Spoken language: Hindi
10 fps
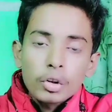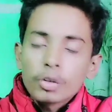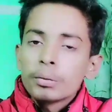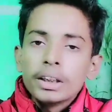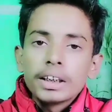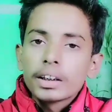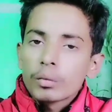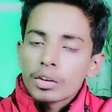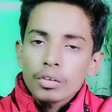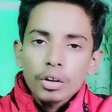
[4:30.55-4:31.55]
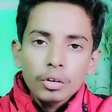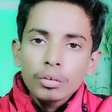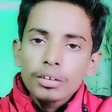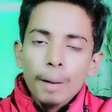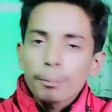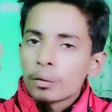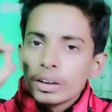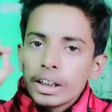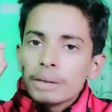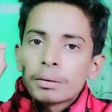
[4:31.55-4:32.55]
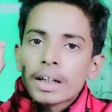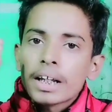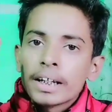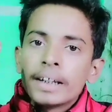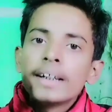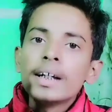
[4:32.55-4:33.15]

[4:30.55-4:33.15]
नोट्स में लिखिए क्योंकि शॉर्ट नोट्स आप खुद के लिए बना रहे हैं